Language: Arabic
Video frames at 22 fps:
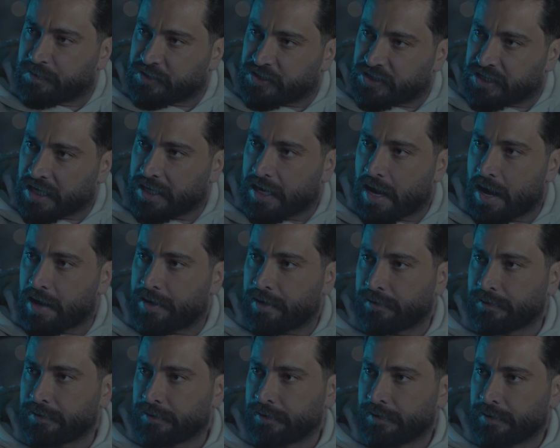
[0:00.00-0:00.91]

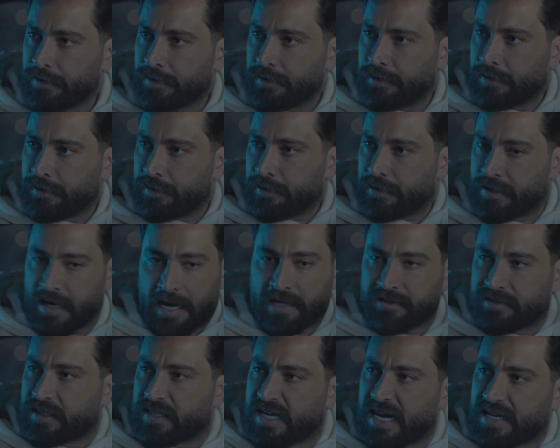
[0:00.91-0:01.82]
بالسيارة رح
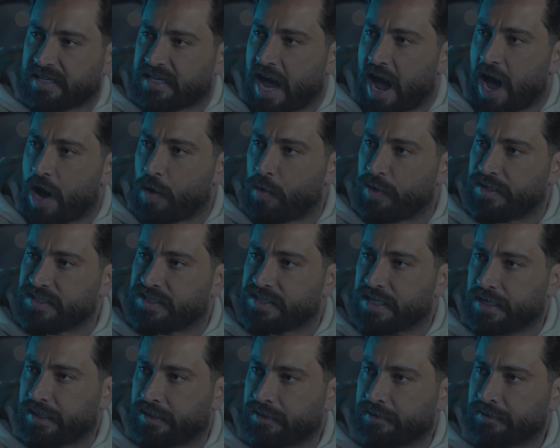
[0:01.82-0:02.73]
اترك لك اياها
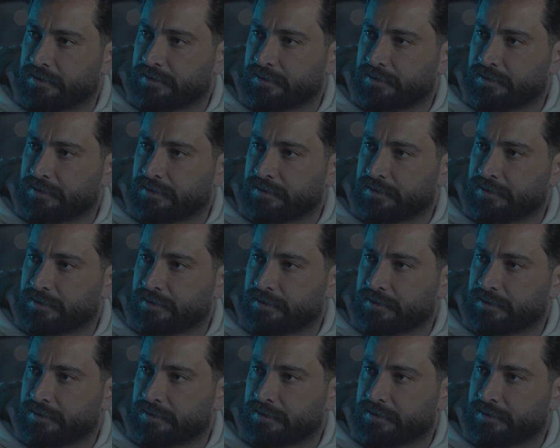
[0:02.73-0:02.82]
وانزل